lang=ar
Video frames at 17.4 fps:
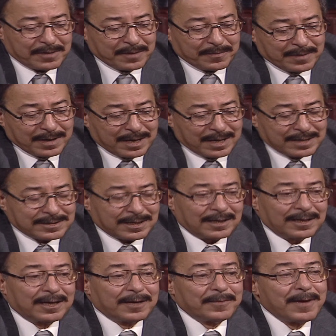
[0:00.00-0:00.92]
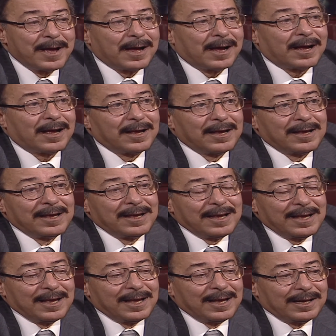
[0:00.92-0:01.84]
أمام هذا الإجماع
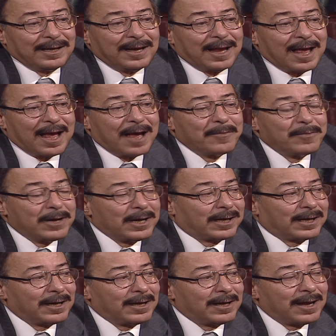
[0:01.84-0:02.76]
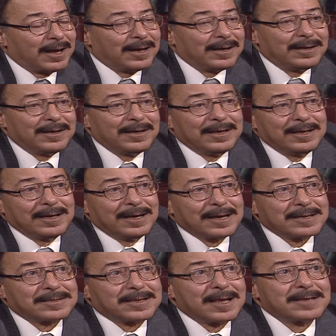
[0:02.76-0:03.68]
لا أملك إلا
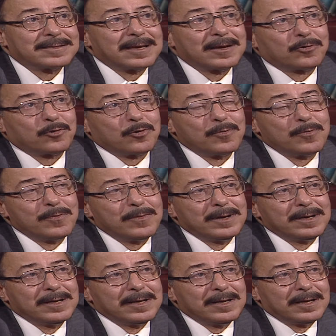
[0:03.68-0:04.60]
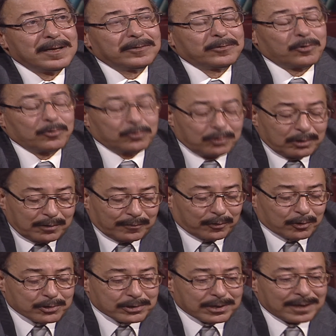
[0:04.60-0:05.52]
إني أستأذنكم تدوني
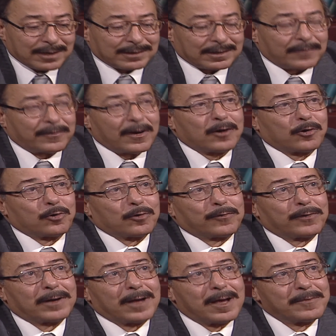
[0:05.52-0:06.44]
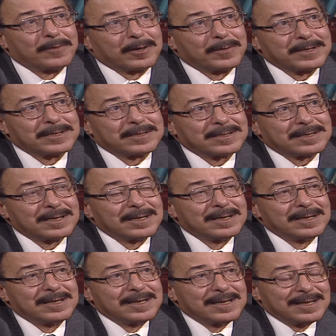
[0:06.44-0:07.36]
فرصة للتفكر في الأمر بس
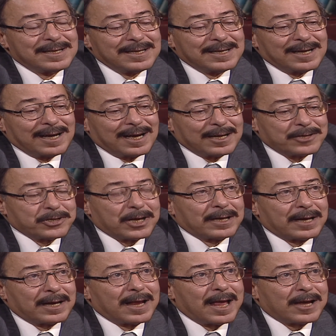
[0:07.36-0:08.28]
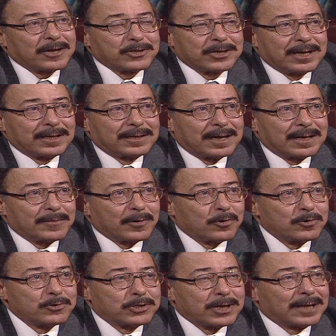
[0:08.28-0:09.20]
علشان انا اخشى ان انا ما
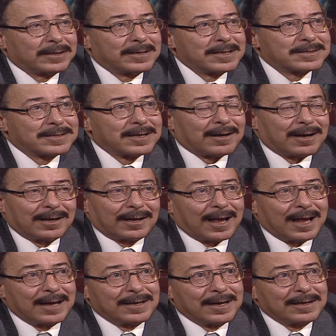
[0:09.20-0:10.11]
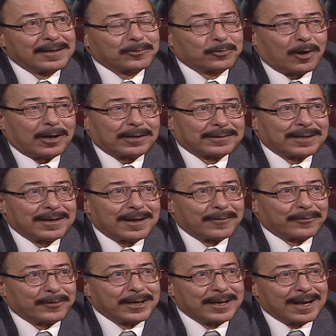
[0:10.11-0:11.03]
اكونش قد الثقه الغاليه اللي انتوا
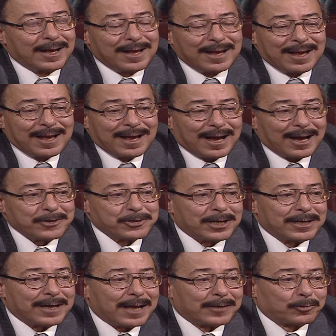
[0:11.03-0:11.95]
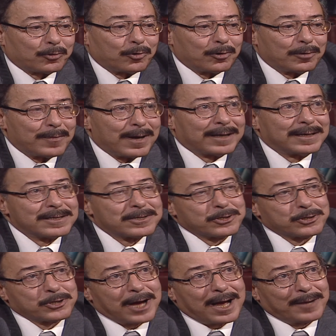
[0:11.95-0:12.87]
حاطينها فيا عشان ادخل مجلس
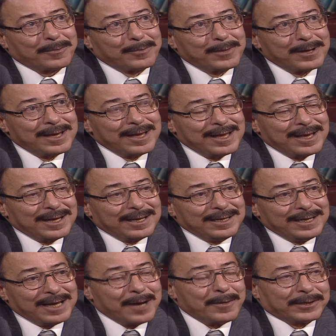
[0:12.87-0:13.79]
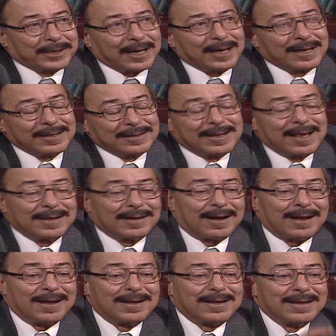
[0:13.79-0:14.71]
الشعب نيابه عن
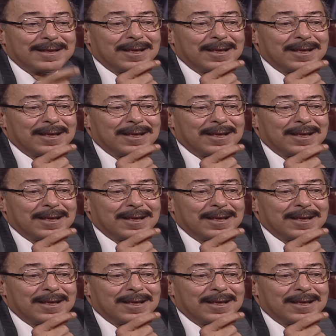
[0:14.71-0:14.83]
الدايره